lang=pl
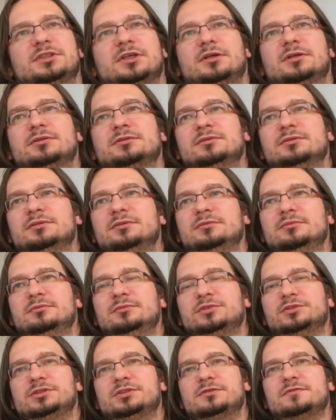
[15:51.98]
Wiesz co,
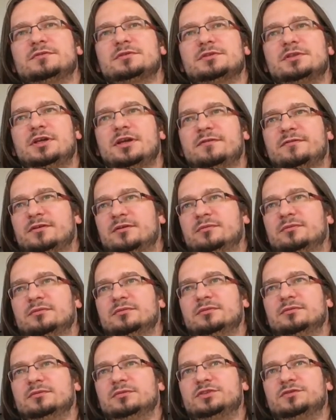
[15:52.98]
szczerze mówiąc nie
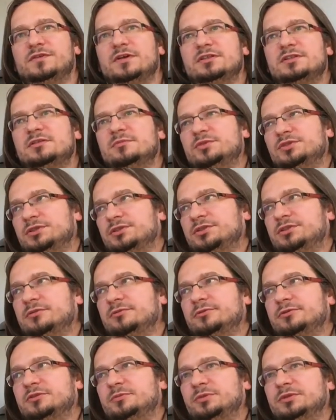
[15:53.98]
wiem. Szwecji by się
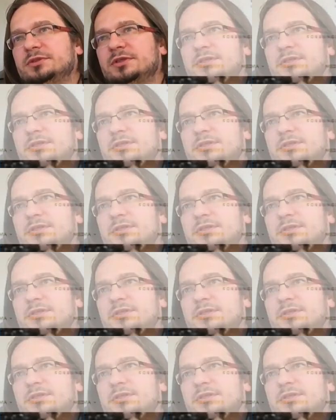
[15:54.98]
trzeba było